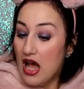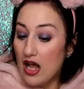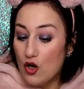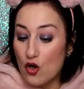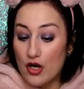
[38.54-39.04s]

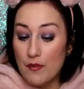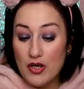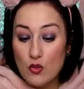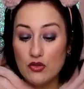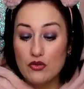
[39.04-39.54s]
Allora,
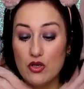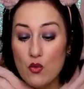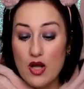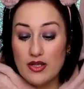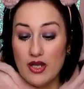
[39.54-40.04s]
per quanto
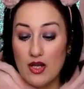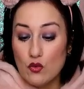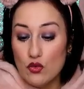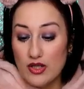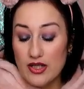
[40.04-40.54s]
riguarda la
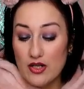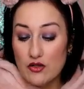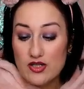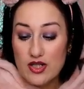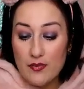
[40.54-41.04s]
cura della
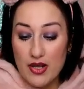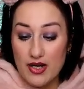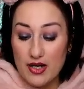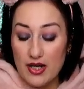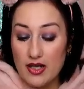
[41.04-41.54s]
nostra
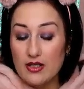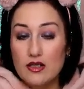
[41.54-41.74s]
pelle,